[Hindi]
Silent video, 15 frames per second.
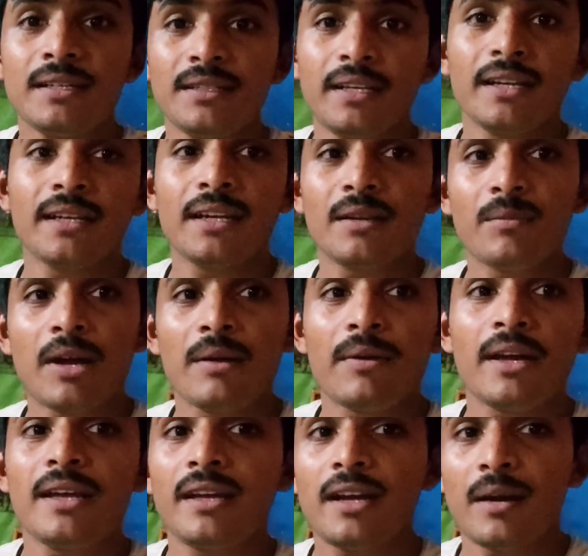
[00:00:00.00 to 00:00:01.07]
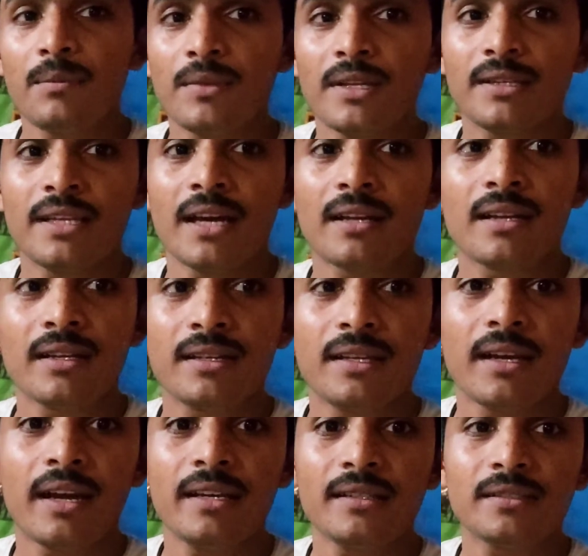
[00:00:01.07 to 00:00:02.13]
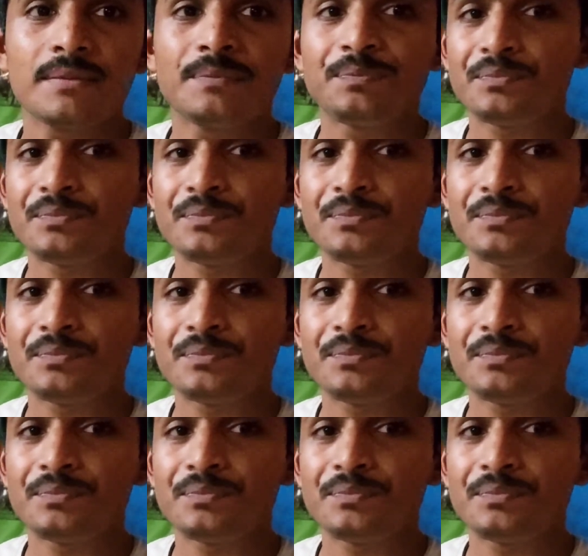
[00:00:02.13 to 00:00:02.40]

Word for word: टेक केयर बाय बाय अपना ध्यान रखिए गाइस